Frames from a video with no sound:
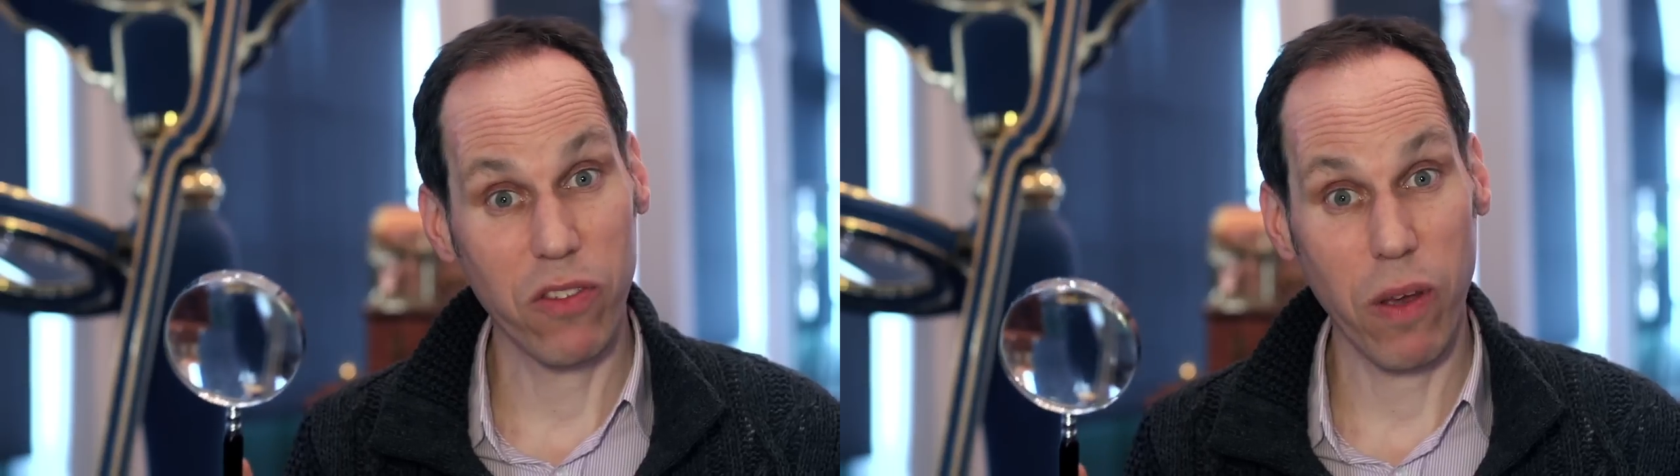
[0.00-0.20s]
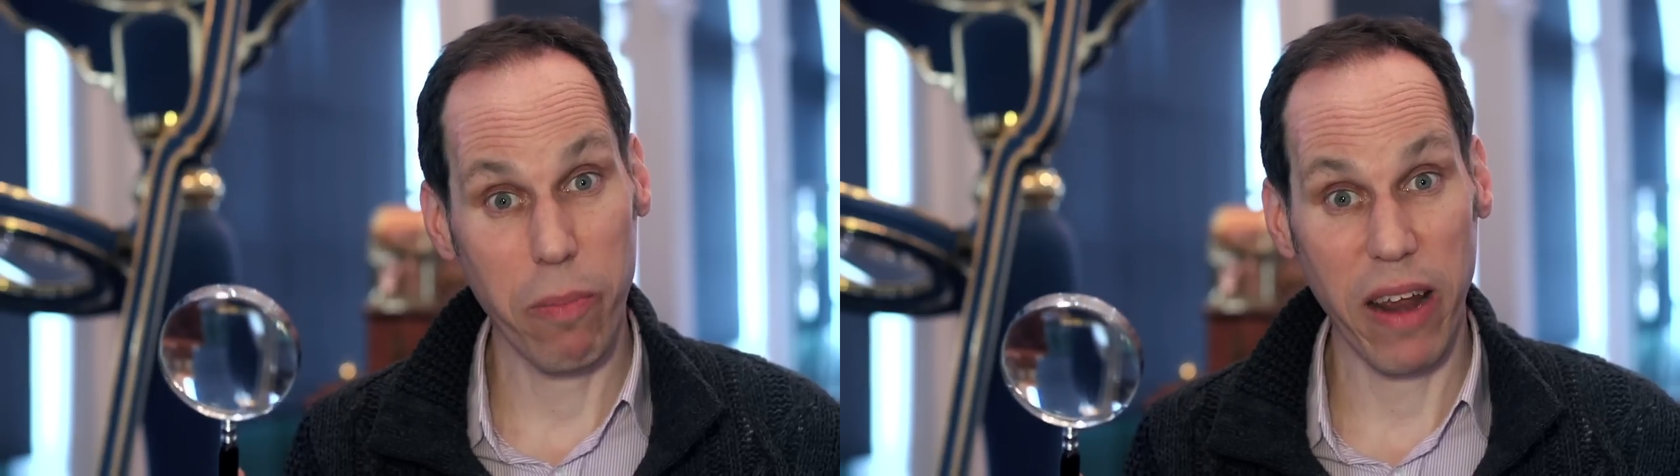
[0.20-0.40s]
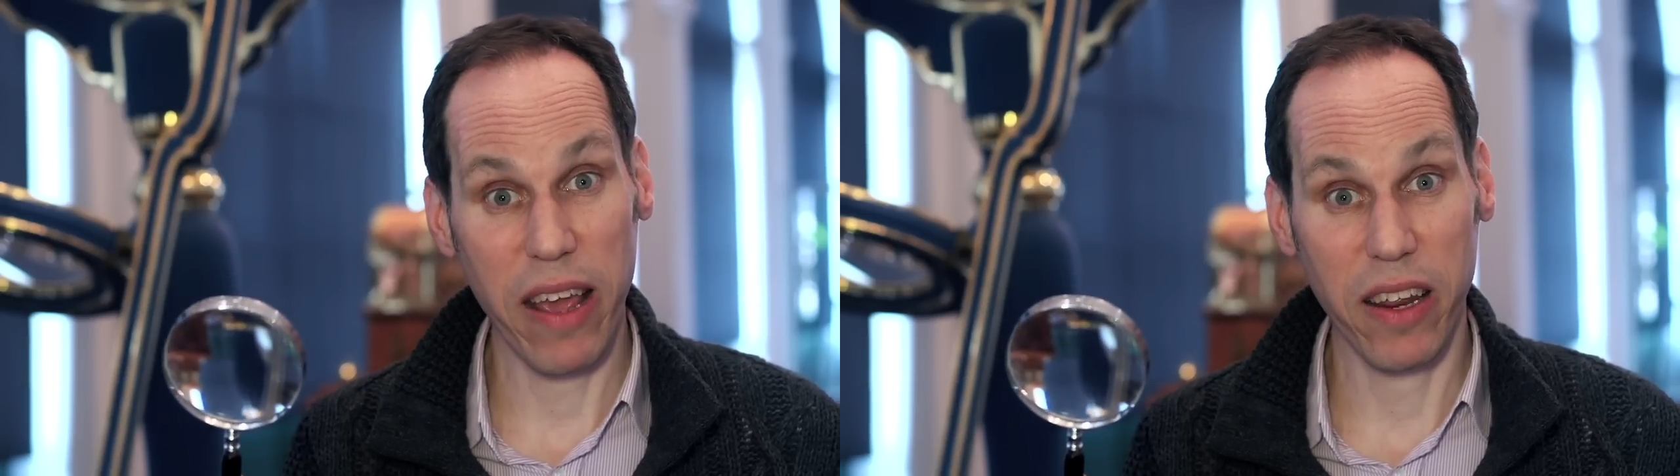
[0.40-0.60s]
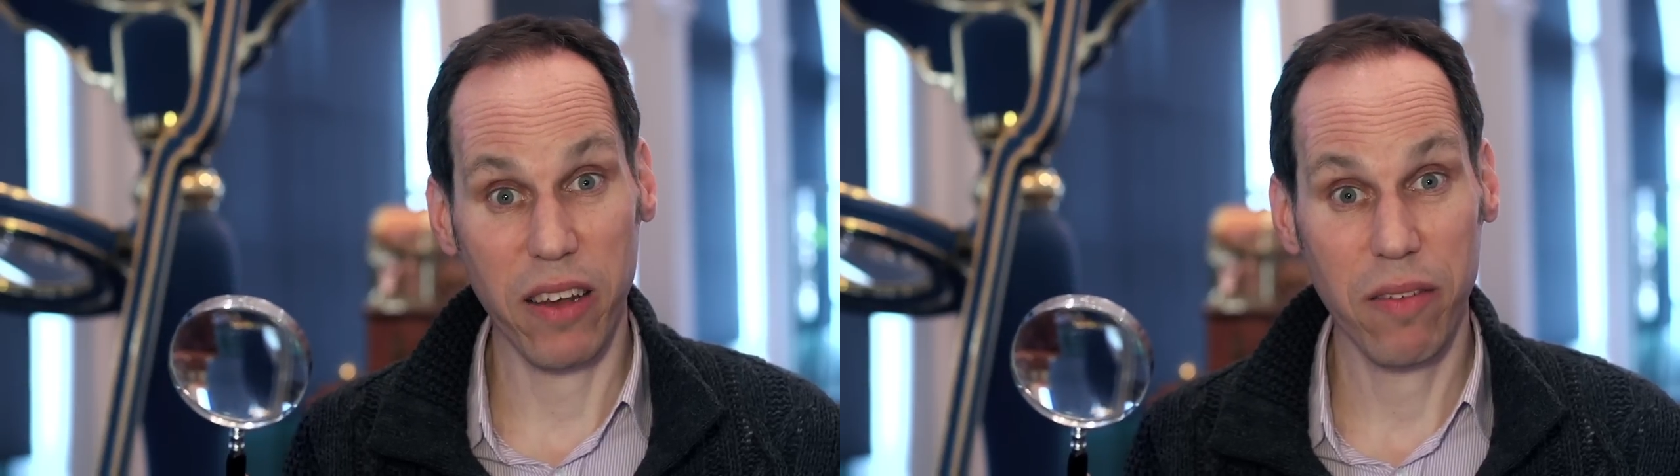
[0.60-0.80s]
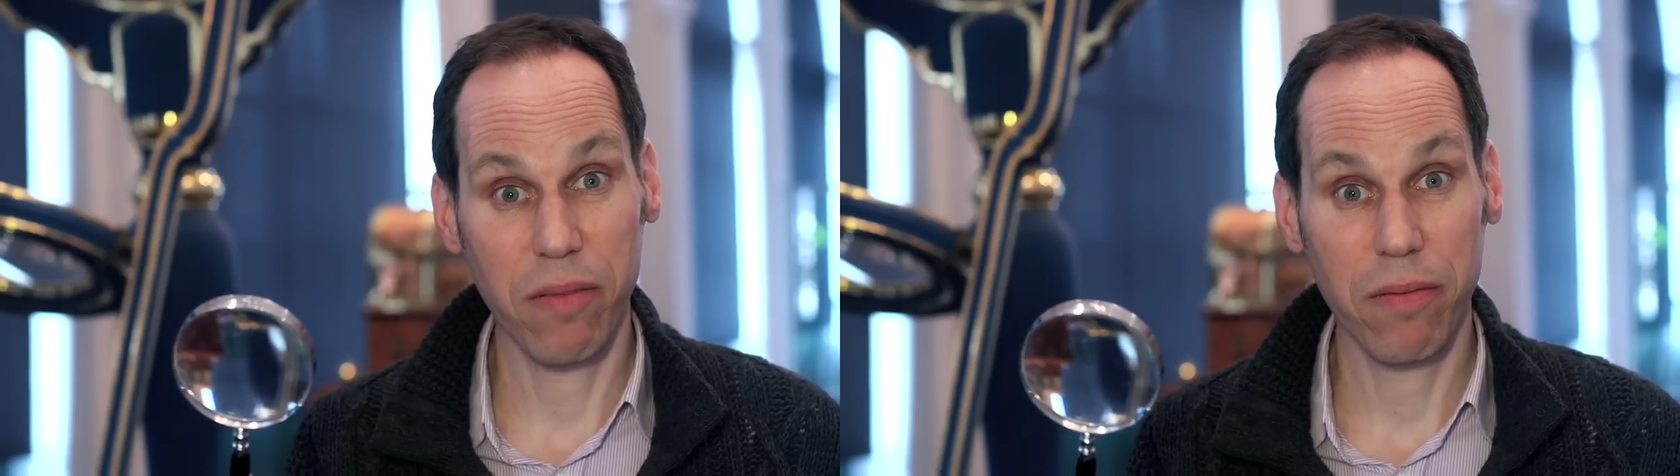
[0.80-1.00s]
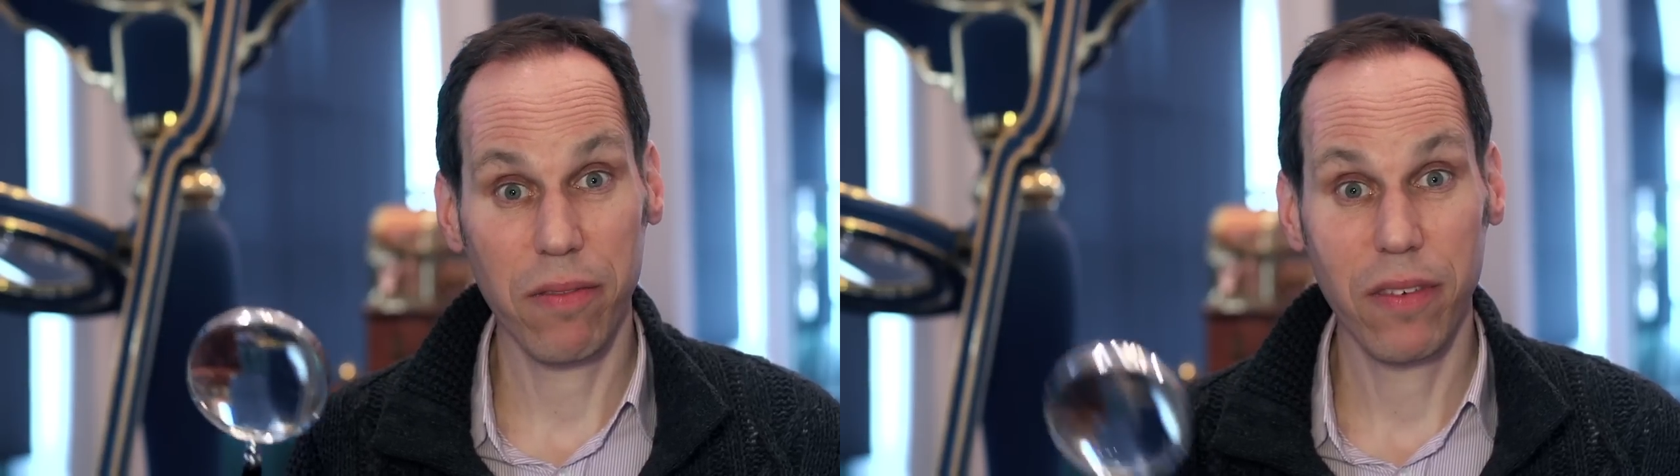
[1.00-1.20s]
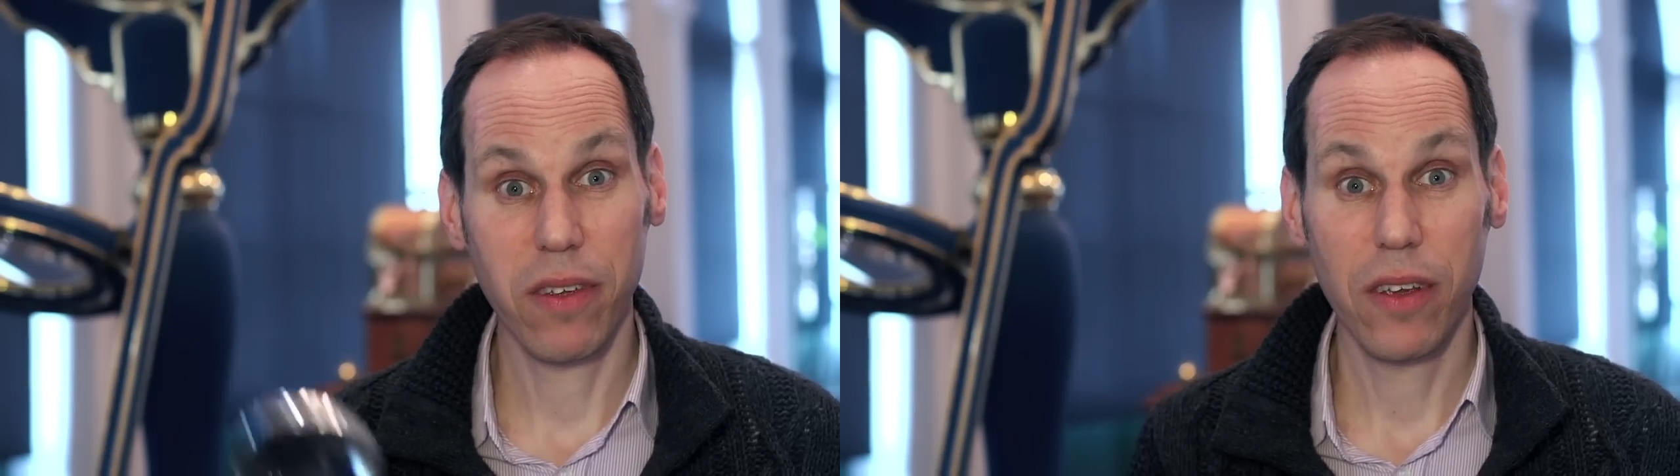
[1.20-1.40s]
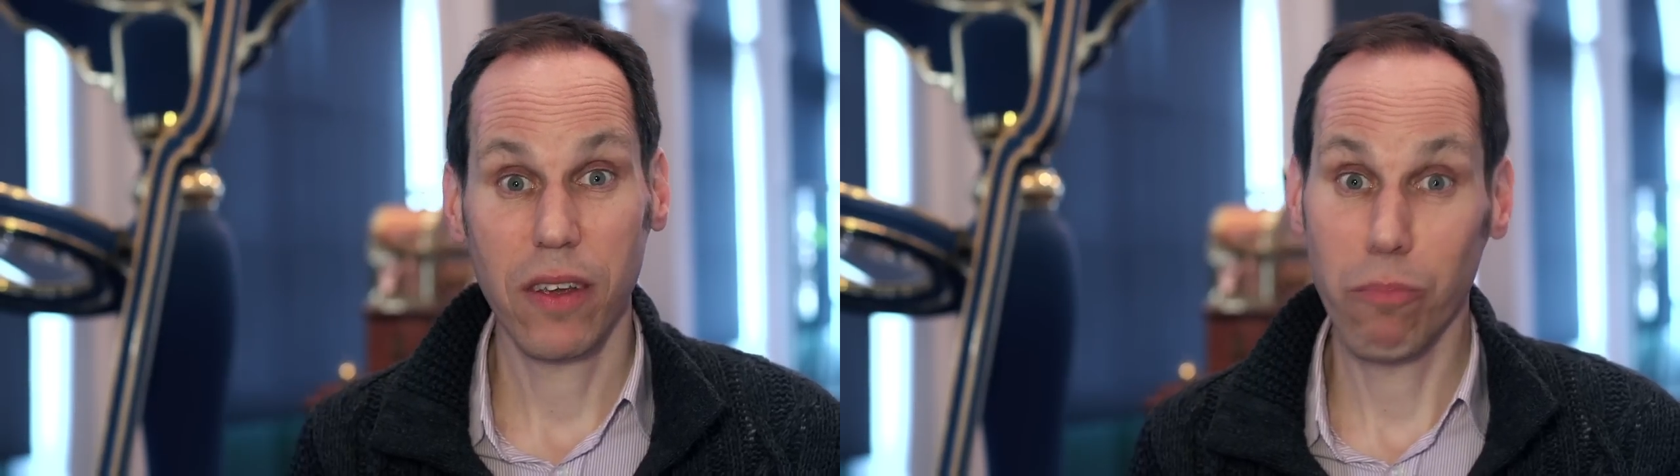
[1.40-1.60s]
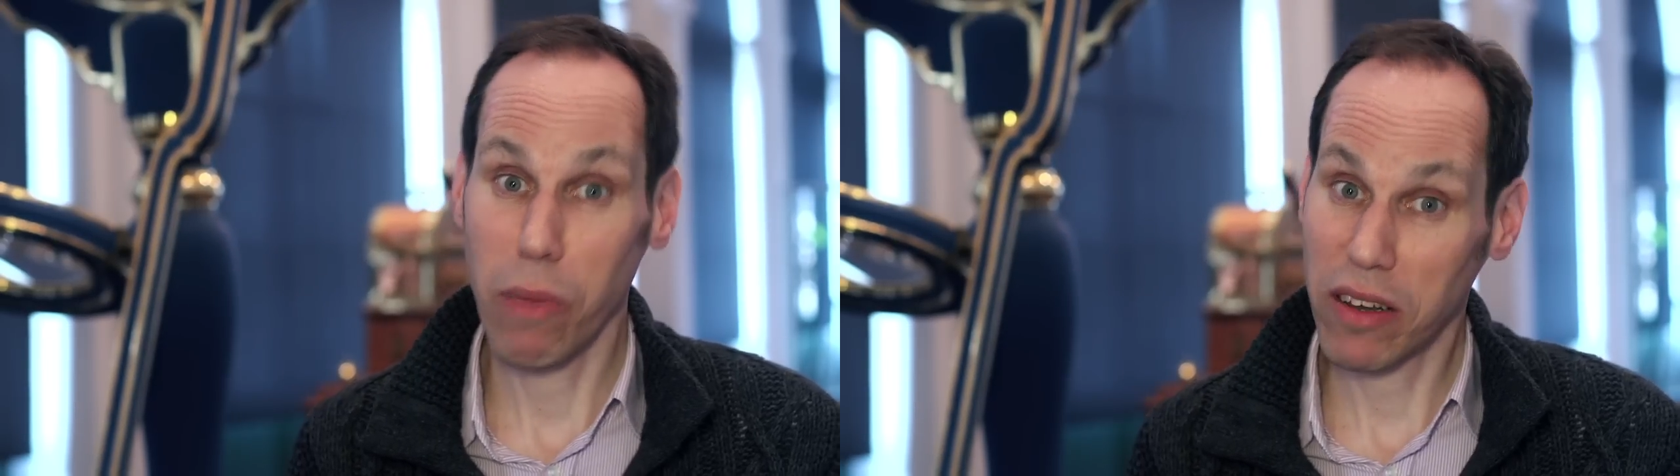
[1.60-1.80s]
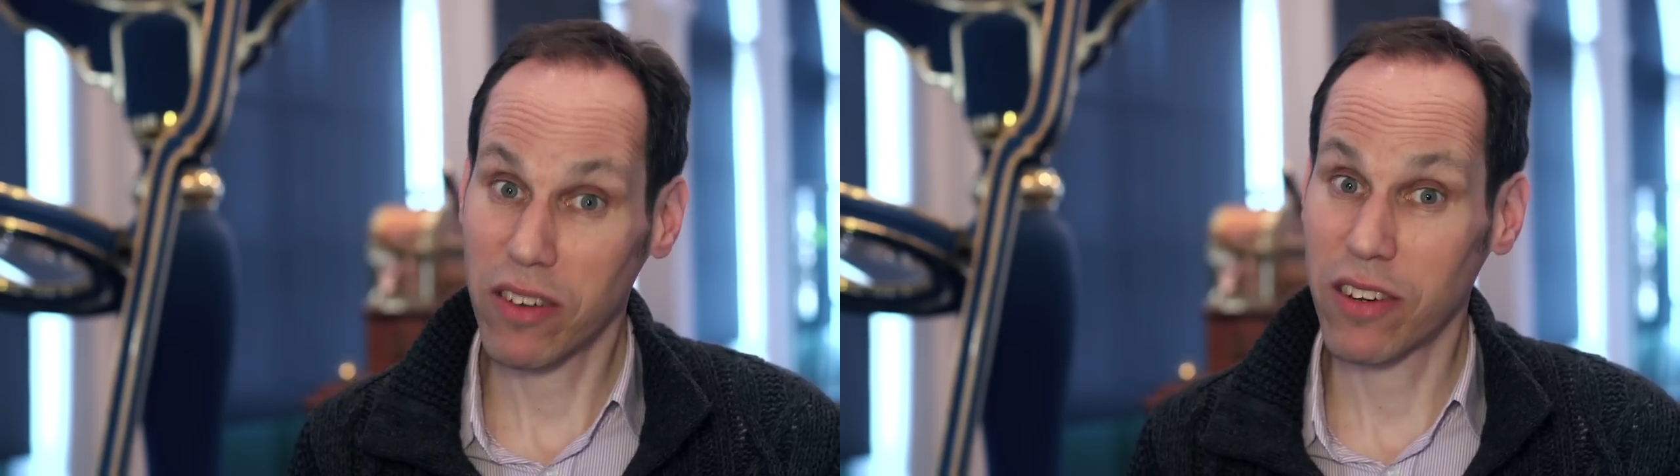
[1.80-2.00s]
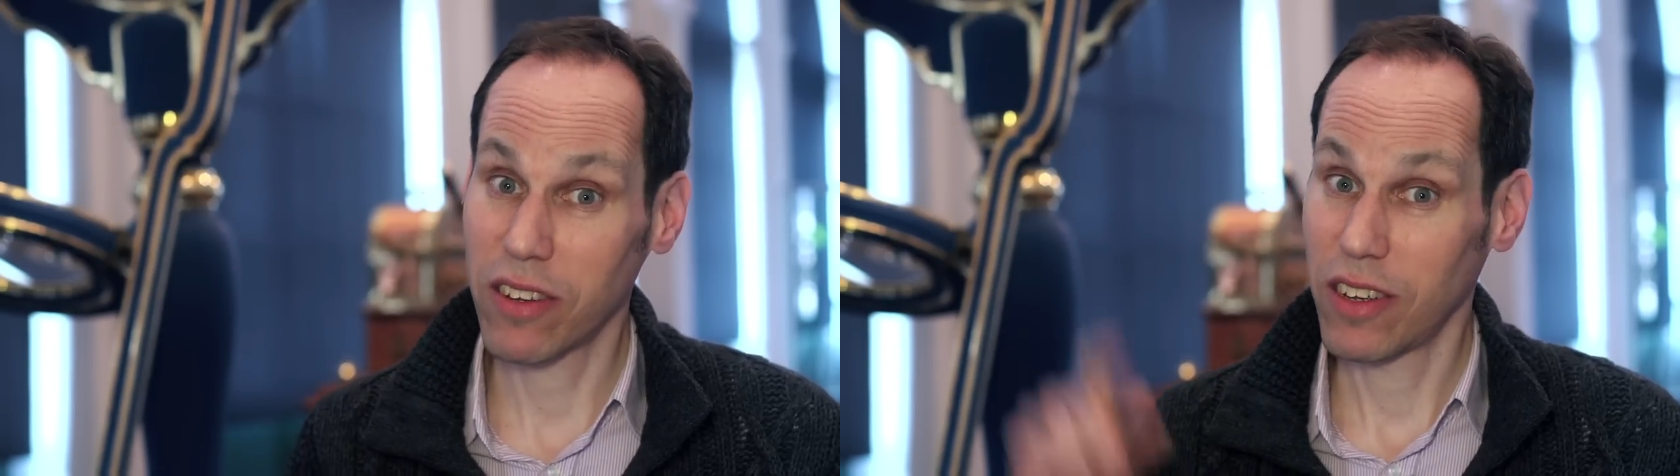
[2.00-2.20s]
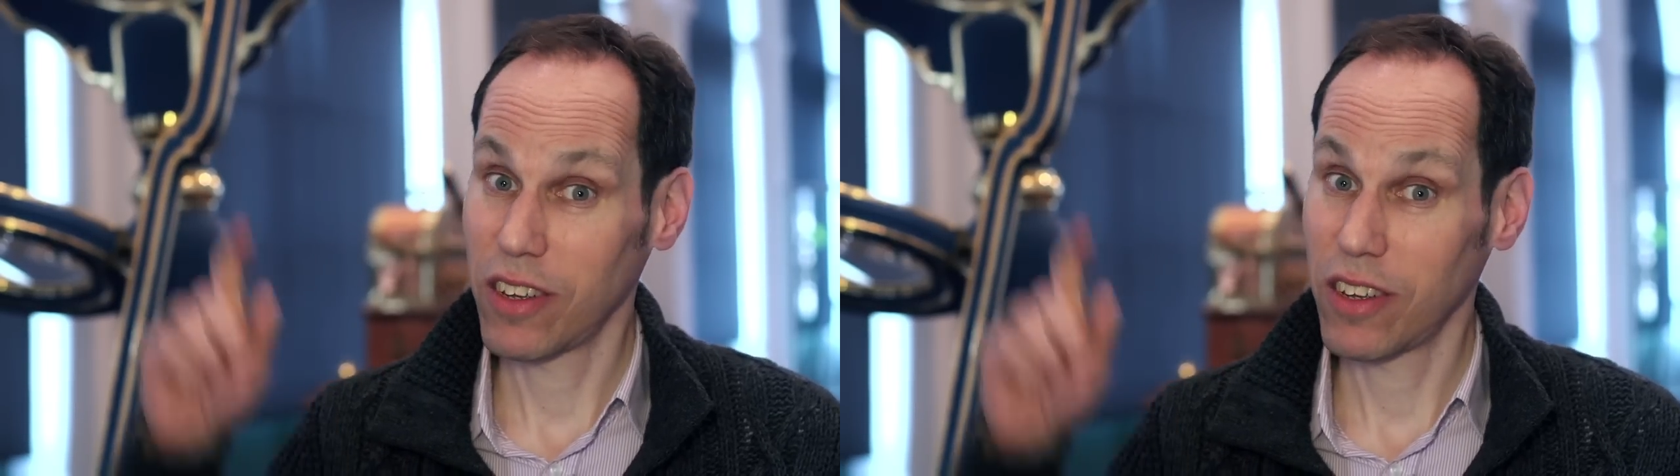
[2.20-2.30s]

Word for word: verbrennen. Mit